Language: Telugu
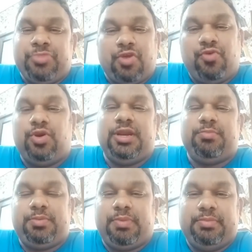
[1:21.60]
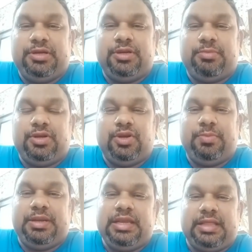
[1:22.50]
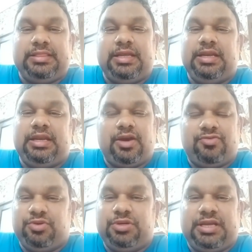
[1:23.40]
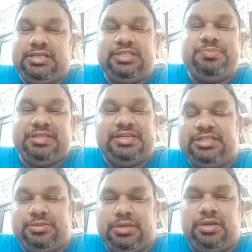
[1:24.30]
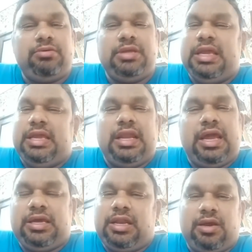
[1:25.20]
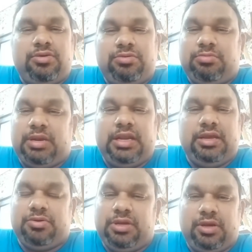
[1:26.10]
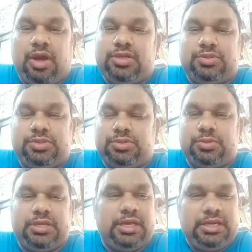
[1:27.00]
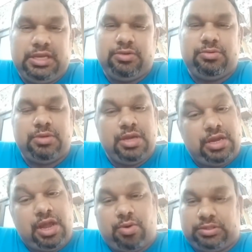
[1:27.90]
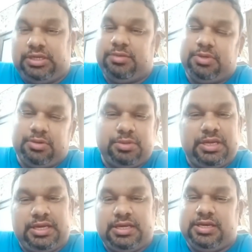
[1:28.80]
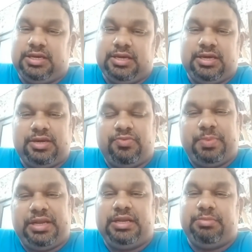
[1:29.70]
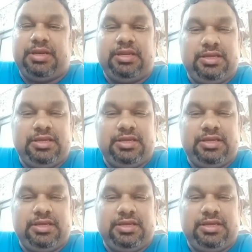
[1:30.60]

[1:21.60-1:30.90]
ఫోన్ నెంబర్ పబ్లిక్ డొమైన్లో పెట్టి అందరినీ నాకు ఫోన్ కాల్ చేసి బెదిరించమన్నాం ఇలాగ నాకు మళ్ళీ కొన్ని కాల్స్ వస్తూ ఉన్నాయి నేను నా కొత్త నంబర్ కూడా పెట్టి మరి